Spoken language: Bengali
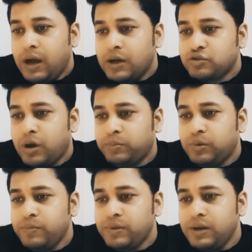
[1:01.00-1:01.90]
আর
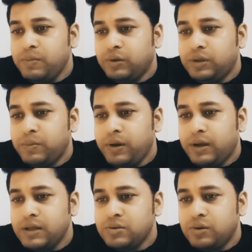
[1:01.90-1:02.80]
সপ্তম শ্রেণীর ভর্তি
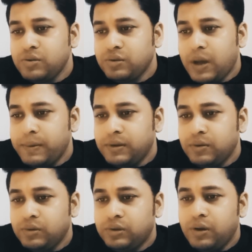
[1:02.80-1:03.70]
পরীক্ষার জন্য যদি আবেদন
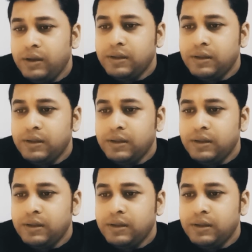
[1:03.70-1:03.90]
করতে হয়